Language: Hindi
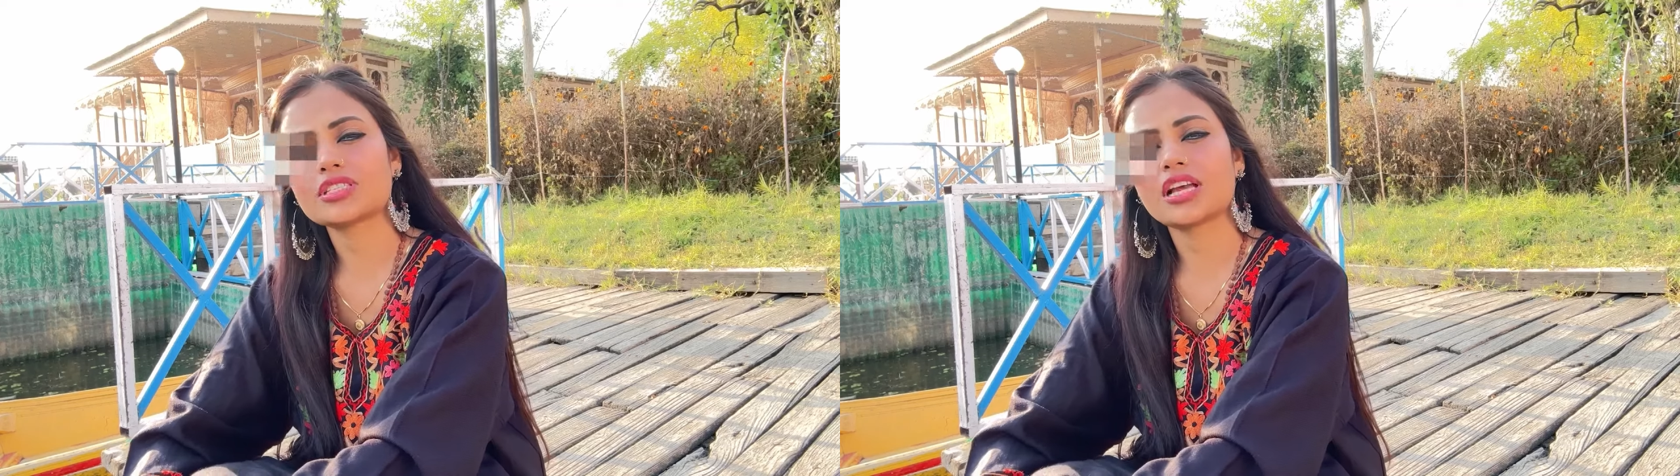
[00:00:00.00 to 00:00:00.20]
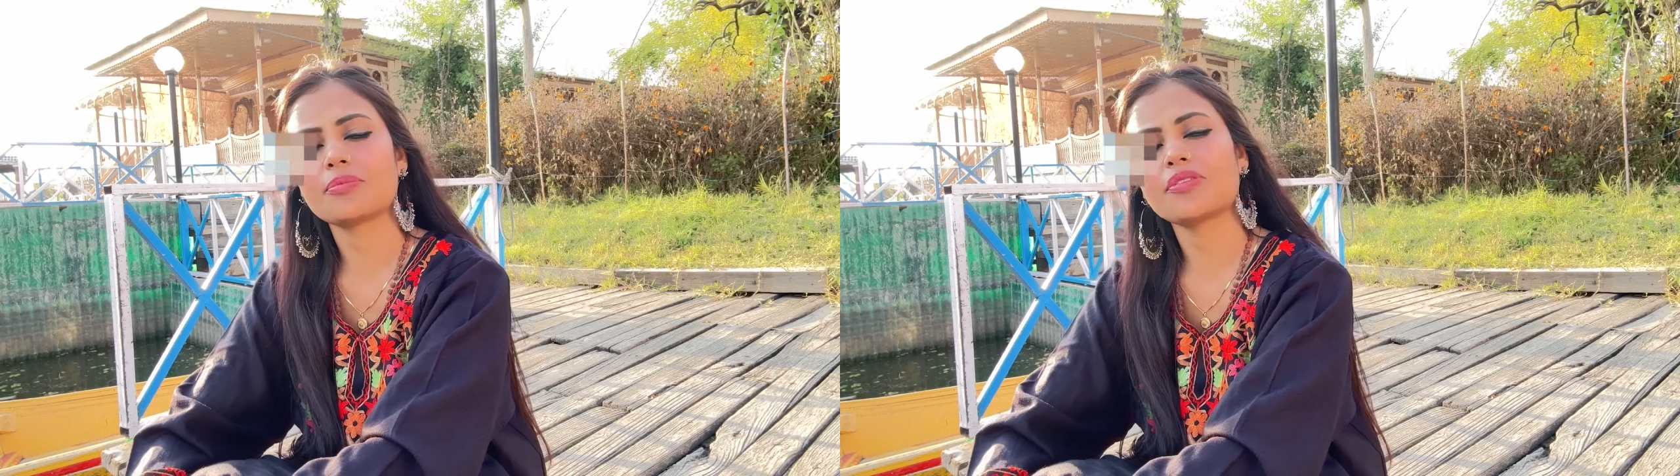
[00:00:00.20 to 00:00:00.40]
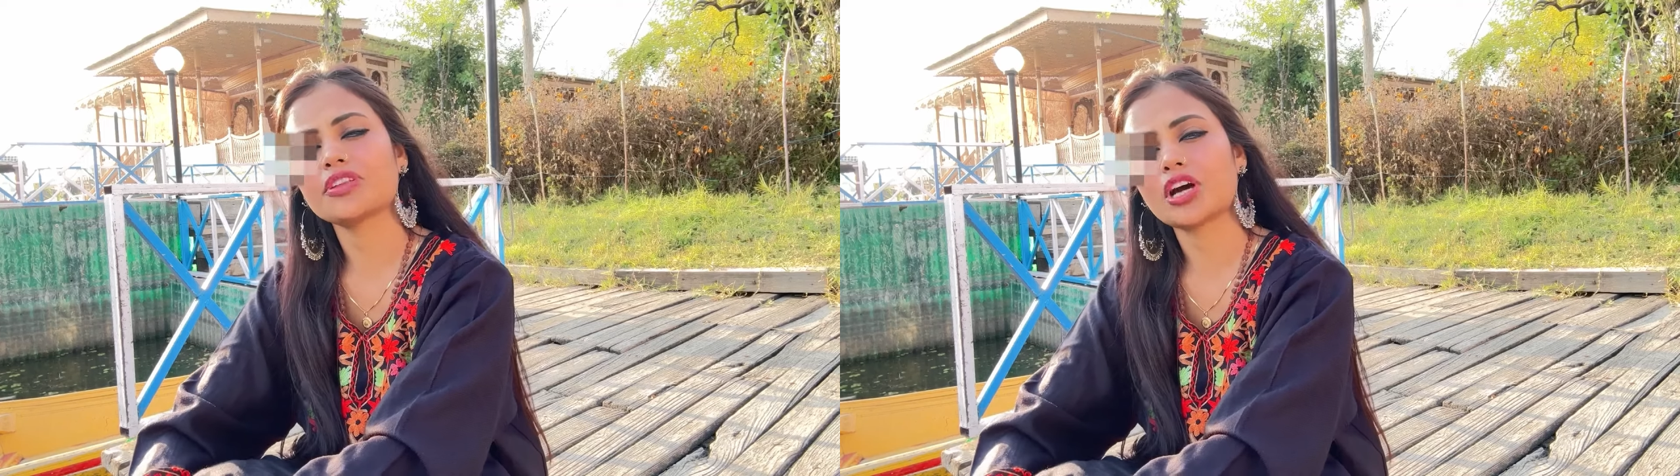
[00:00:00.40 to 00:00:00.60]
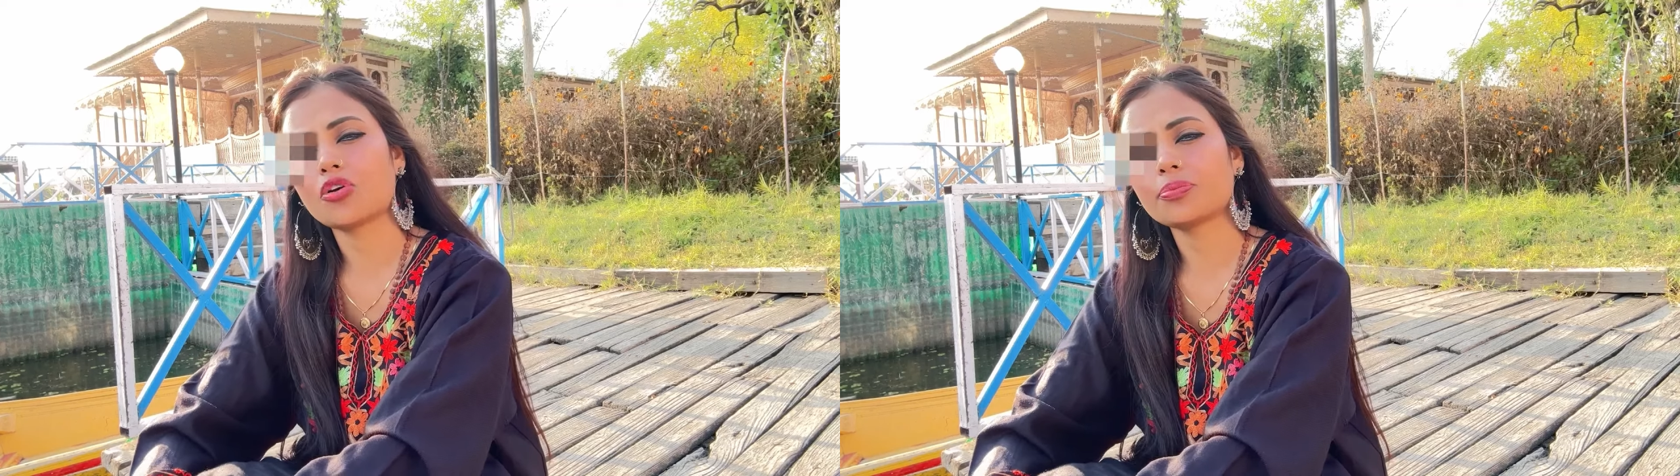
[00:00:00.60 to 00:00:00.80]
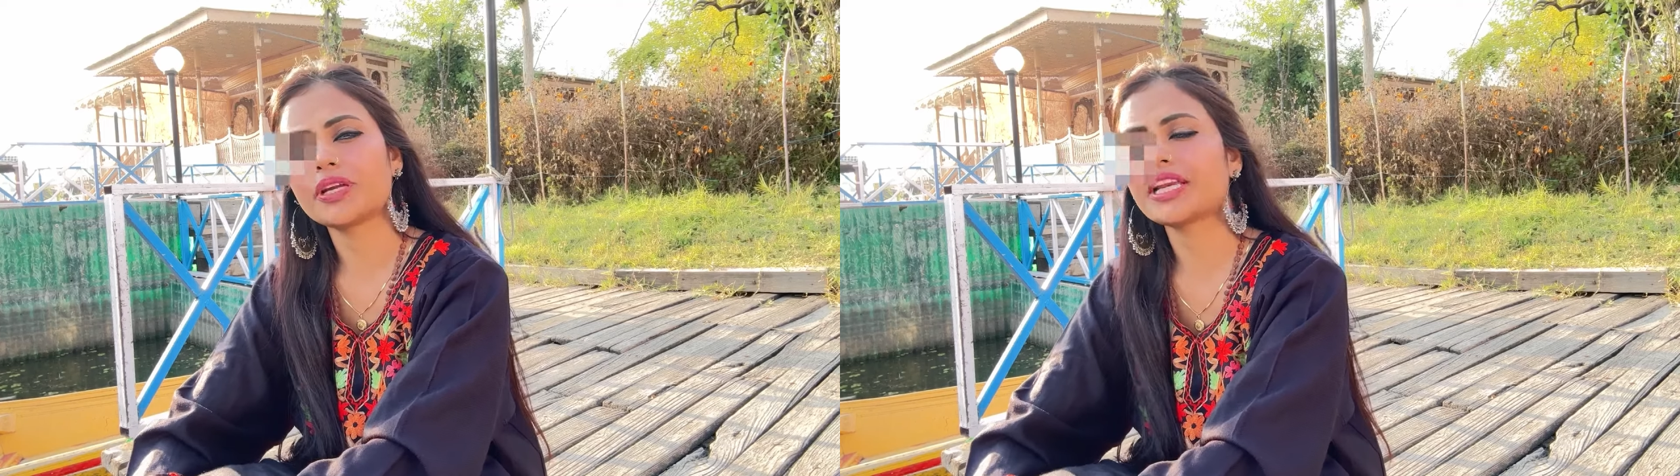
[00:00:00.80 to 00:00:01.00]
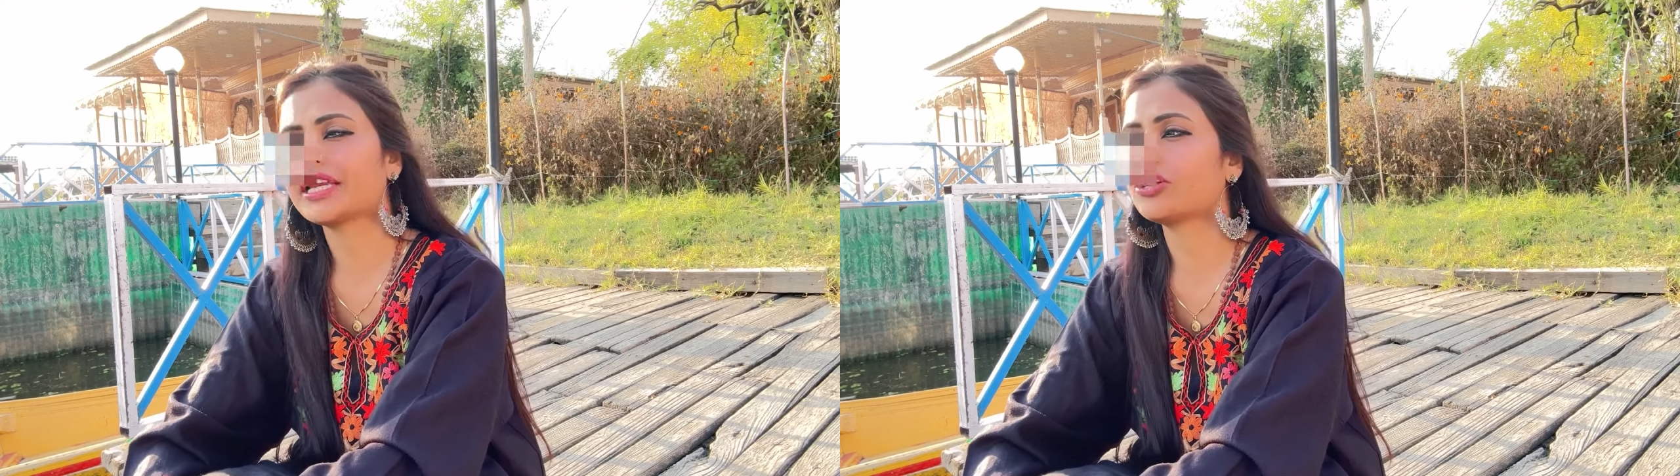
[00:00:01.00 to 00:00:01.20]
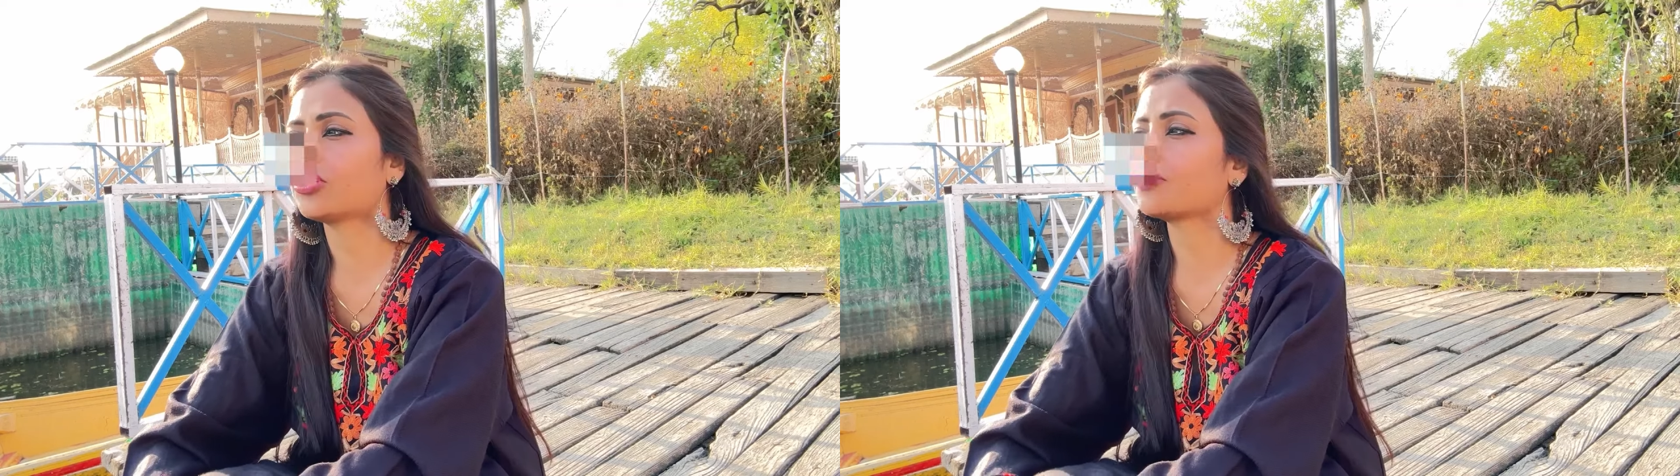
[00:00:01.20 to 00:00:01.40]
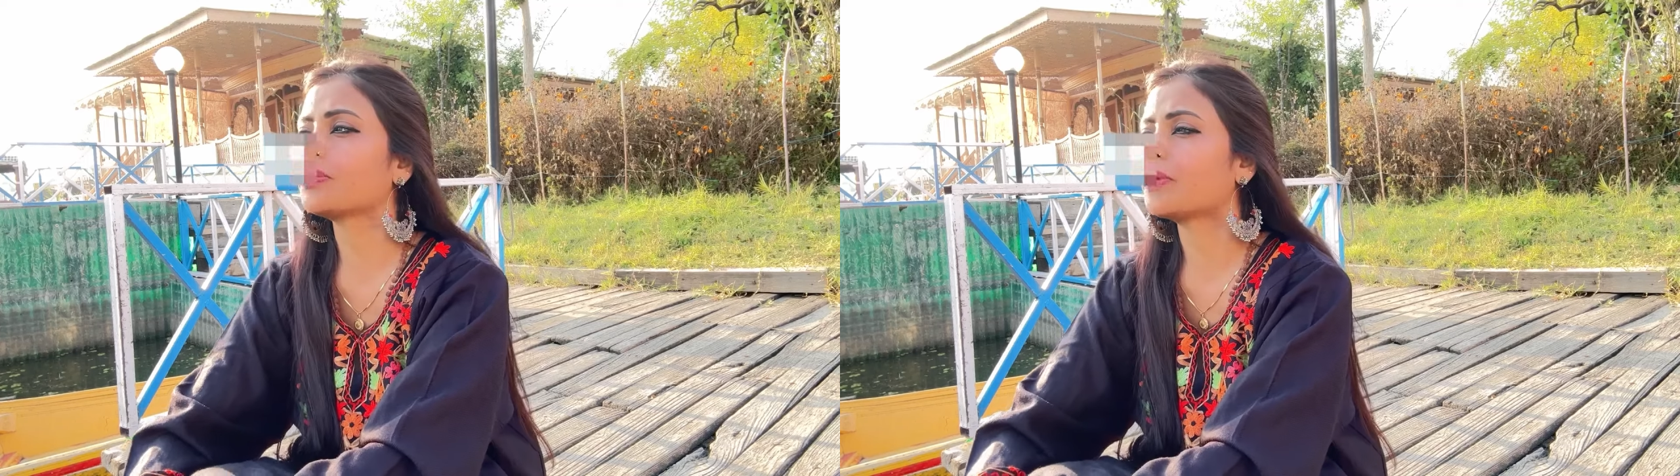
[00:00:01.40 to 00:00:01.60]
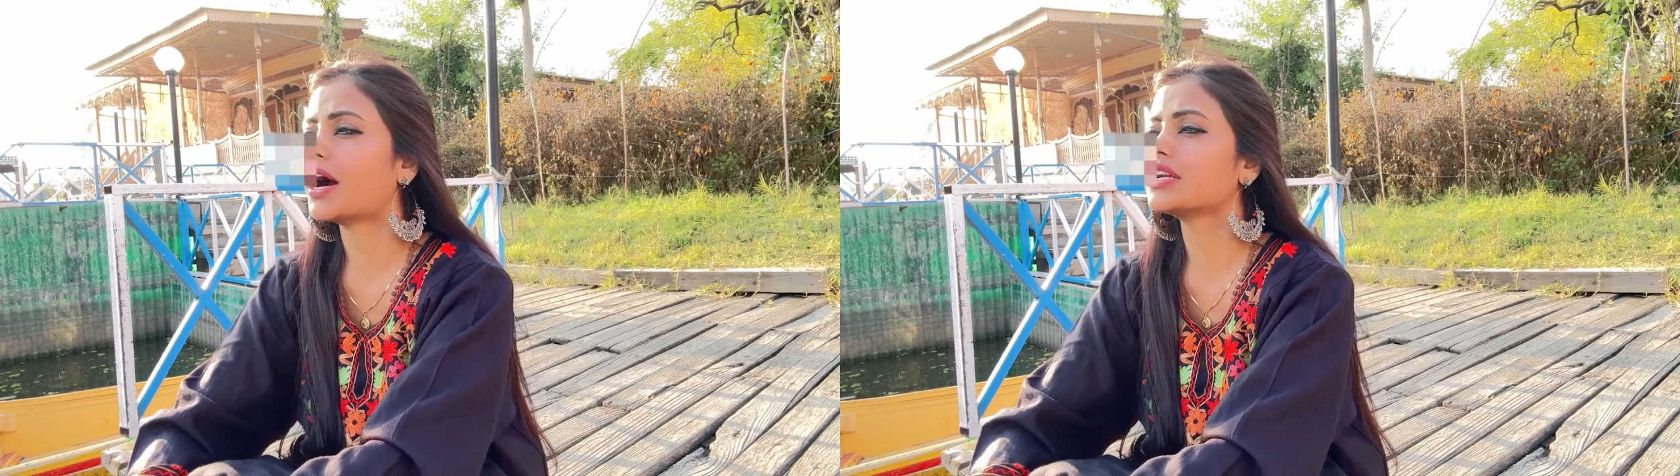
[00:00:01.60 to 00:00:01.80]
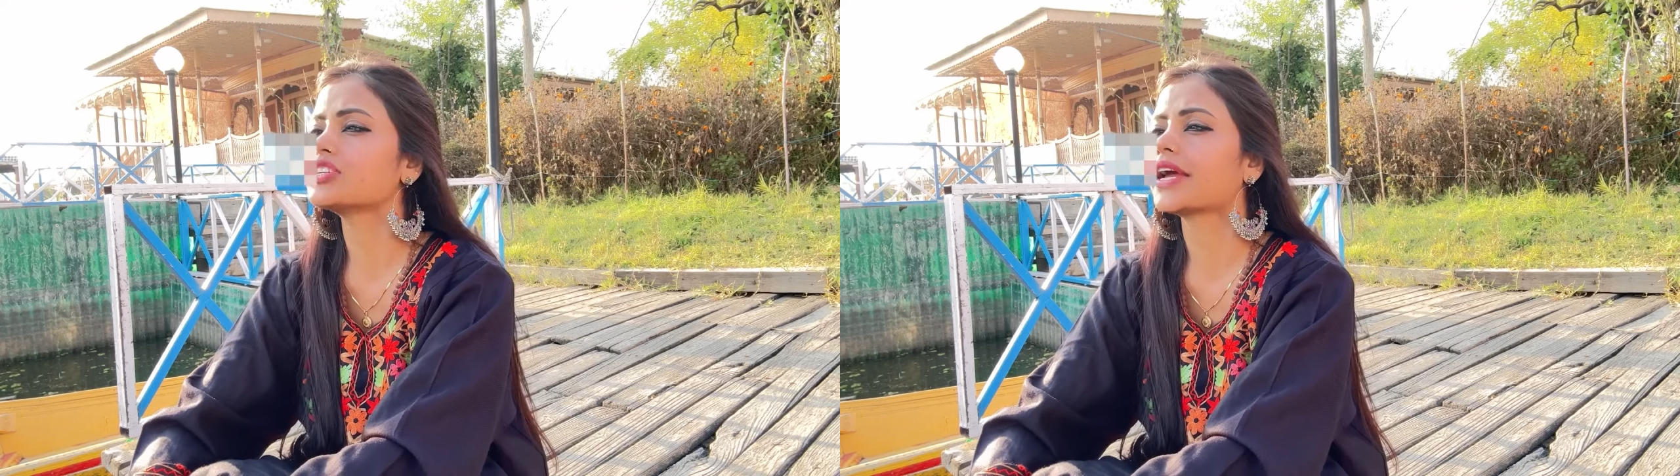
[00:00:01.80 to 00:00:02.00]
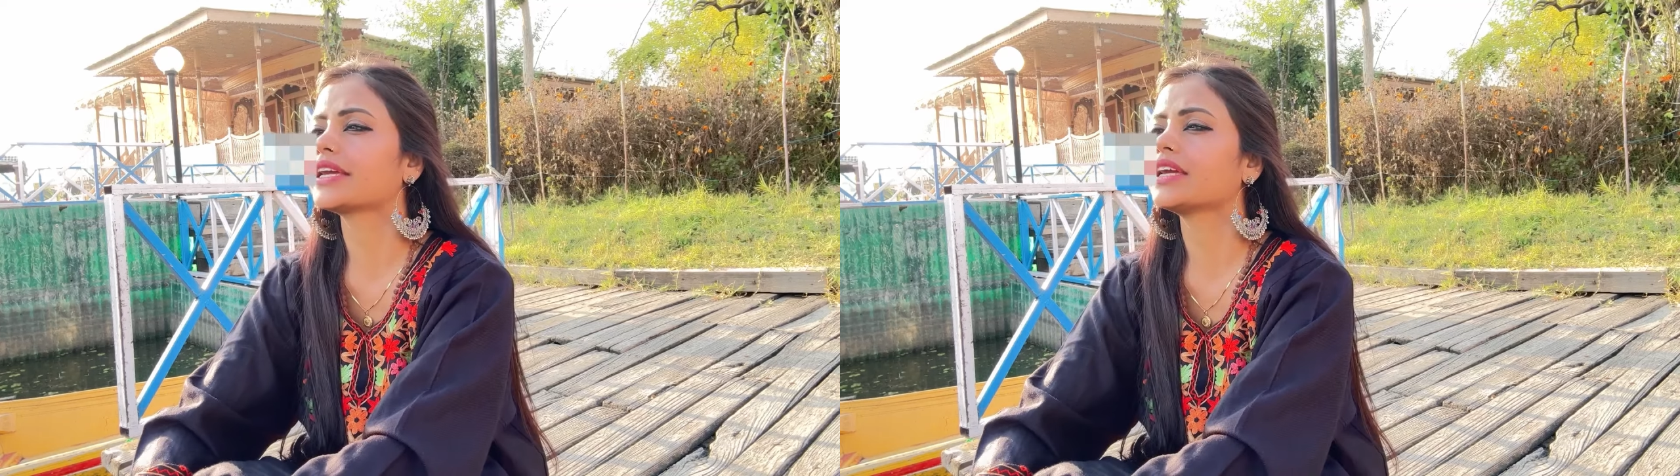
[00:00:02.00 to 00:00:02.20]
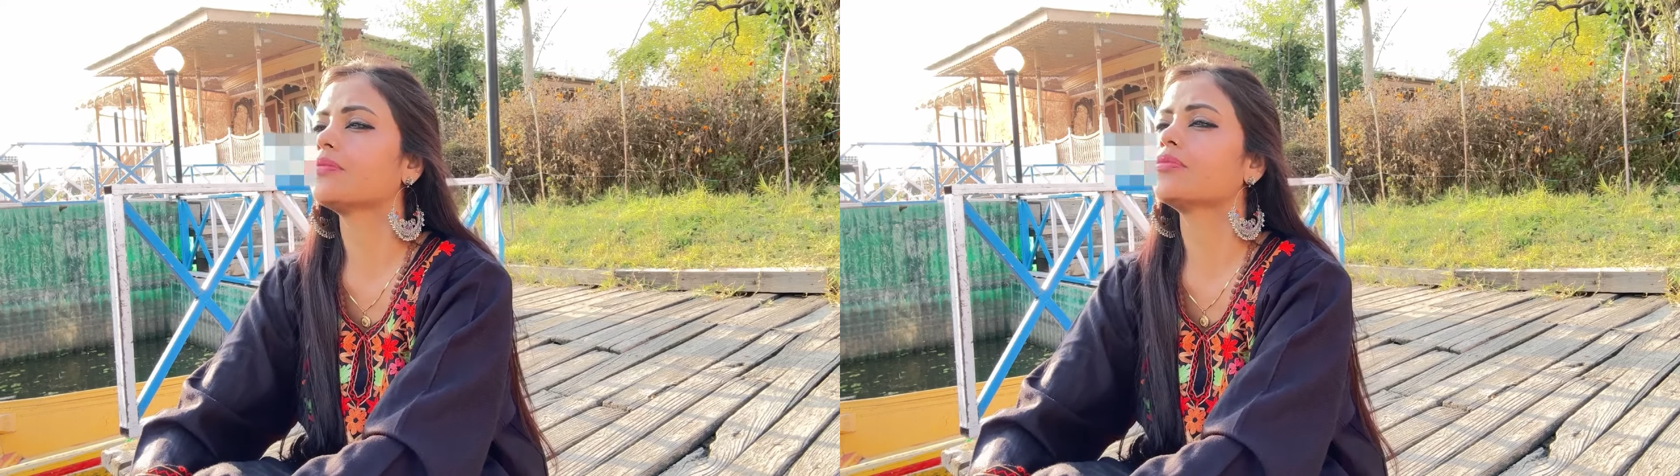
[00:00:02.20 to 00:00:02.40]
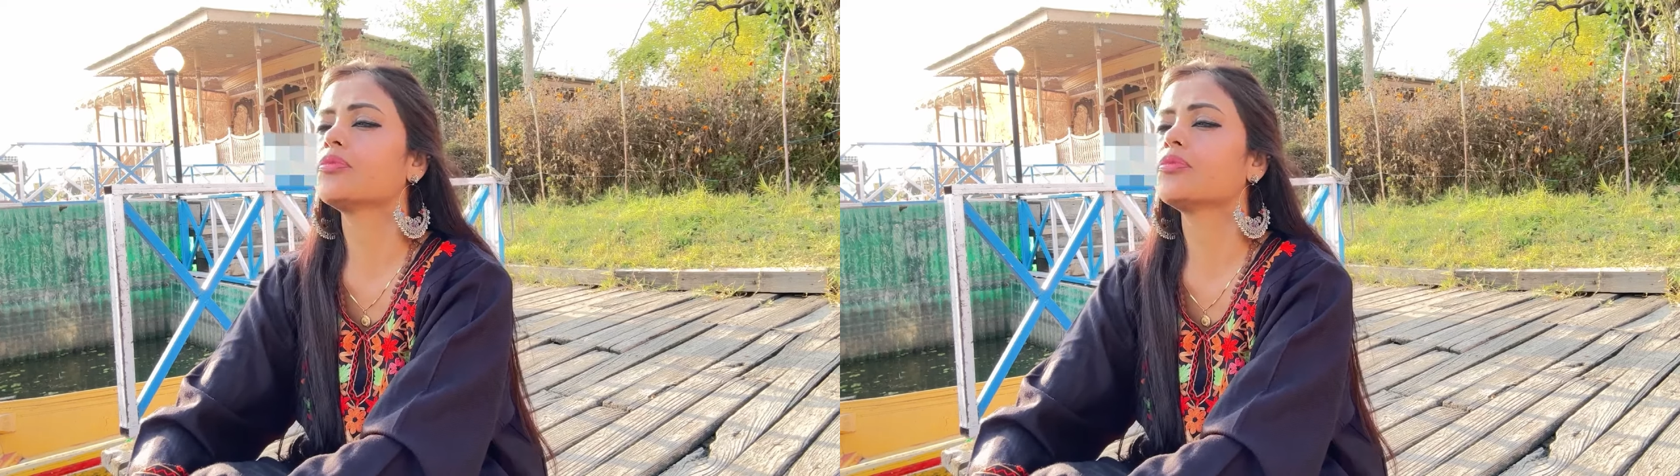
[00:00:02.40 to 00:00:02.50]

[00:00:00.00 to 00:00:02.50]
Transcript: इसलिए हमने विदाउट मील ले लिया और अभी बाहर जाएंगे